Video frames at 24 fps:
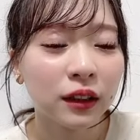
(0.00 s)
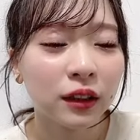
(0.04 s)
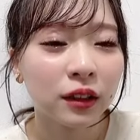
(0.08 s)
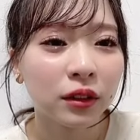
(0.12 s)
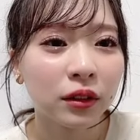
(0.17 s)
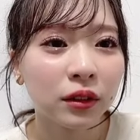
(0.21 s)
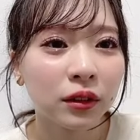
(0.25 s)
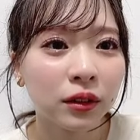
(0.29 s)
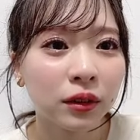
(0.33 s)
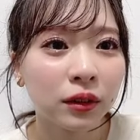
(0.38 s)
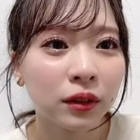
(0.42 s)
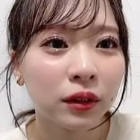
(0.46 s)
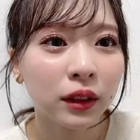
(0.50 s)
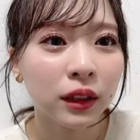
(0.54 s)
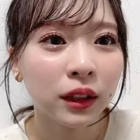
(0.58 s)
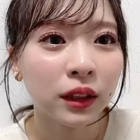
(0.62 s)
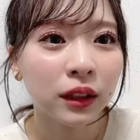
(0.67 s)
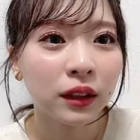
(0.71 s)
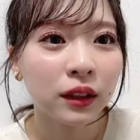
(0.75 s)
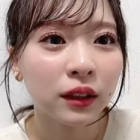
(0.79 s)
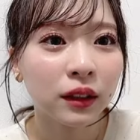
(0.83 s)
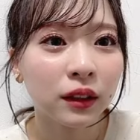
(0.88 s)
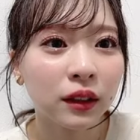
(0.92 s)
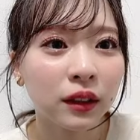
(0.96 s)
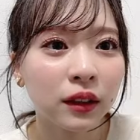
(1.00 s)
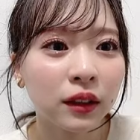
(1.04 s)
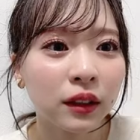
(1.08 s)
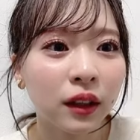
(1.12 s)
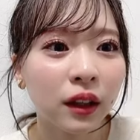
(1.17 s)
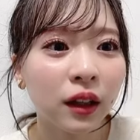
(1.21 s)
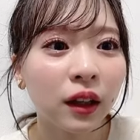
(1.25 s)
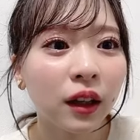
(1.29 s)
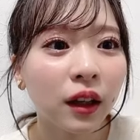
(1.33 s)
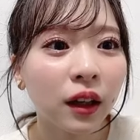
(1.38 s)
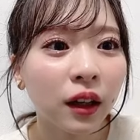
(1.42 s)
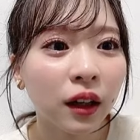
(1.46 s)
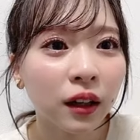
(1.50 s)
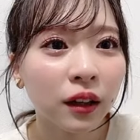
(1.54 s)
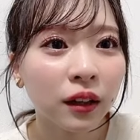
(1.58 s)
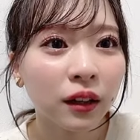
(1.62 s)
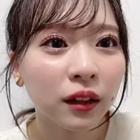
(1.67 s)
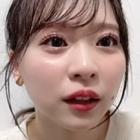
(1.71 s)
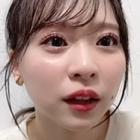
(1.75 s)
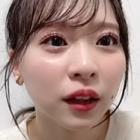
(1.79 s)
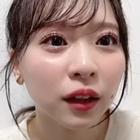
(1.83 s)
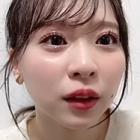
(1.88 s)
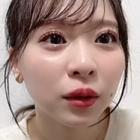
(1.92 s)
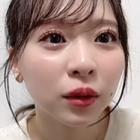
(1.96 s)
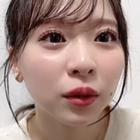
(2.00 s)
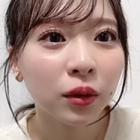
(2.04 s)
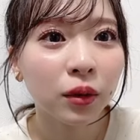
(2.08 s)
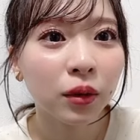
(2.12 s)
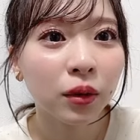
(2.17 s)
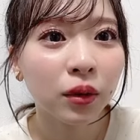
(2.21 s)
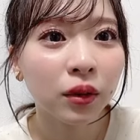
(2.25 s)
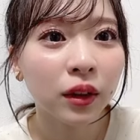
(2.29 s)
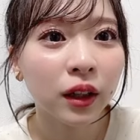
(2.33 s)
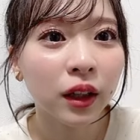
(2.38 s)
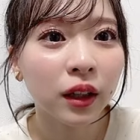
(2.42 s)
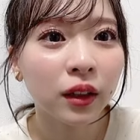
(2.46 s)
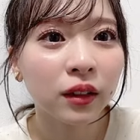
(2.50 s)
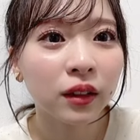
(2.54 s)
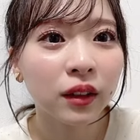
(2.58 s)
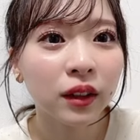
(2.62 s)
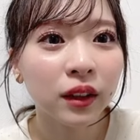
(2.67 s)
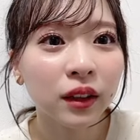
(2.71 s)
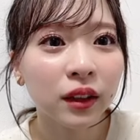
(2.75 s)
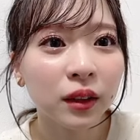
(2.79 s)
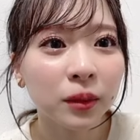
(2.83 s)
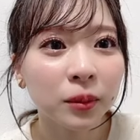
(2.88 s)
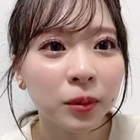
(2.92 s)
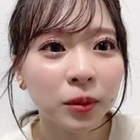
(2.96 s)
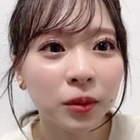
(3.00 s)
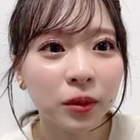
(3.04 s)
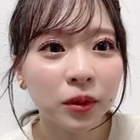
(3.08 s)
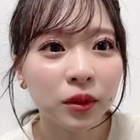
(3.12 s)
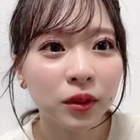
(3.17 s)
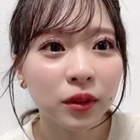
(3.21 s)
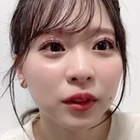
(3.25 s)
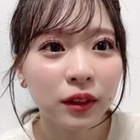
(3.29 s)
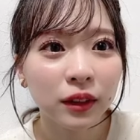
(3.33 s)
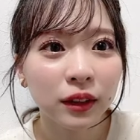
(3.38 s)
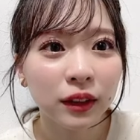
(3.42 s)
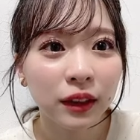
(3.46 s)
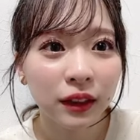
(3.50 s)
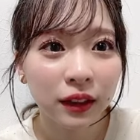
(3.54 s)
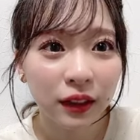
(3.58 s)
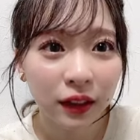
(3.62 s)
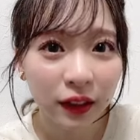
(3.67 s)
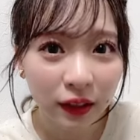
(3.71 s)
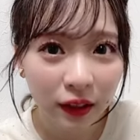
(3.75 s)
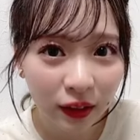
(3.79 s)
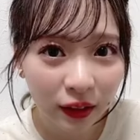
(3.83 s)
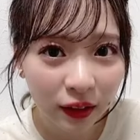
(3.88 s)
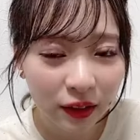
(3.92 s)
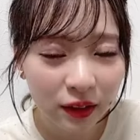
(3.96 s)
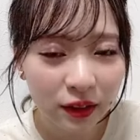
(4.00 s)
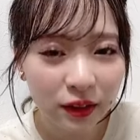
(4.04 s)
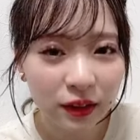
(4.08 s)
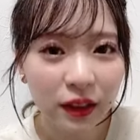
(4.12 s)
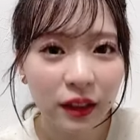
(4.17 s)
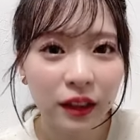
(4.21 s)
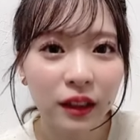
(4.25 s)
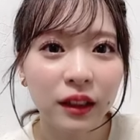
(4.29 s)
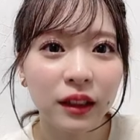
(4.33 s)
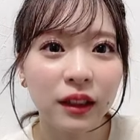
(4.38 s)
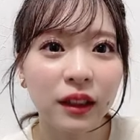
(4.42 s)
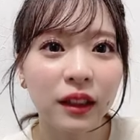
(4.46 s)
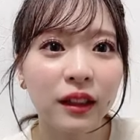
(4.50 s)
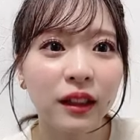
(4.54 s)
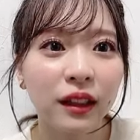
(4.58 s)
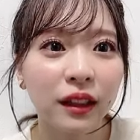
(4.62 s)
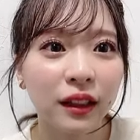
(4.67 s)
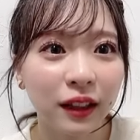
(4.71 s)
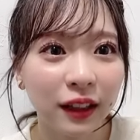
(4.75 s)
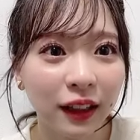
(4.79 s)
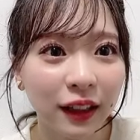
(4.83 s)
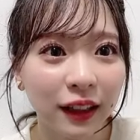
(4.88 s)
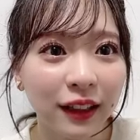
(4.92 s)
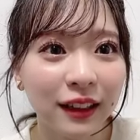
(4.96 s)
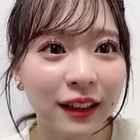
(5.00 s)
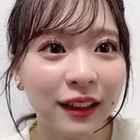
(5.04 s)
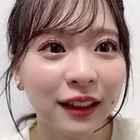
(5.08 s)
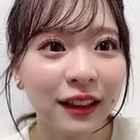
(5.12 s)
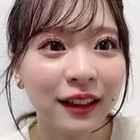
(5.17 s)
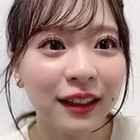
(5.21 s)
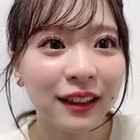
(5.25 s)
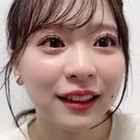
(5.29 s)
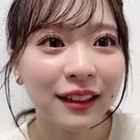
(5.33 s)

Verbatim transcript: それが結構楽屋でも出てて常に出てて